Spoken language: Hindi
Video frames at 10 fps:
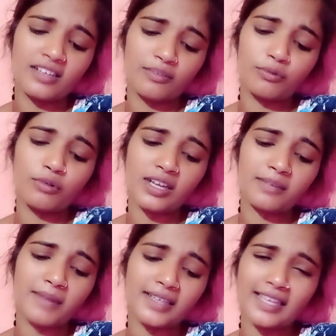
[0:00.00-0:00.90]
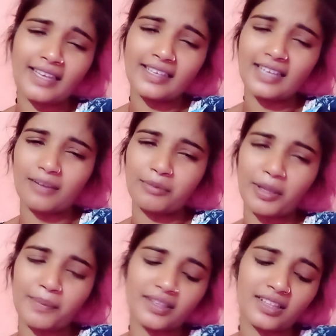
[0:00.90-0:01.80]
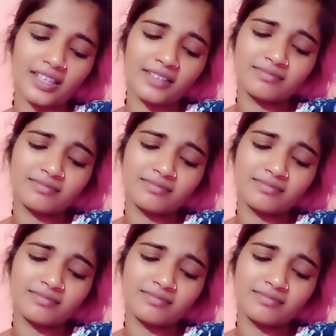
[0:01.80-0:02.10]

वो अलग बात है कि हम नहीं पढ़ते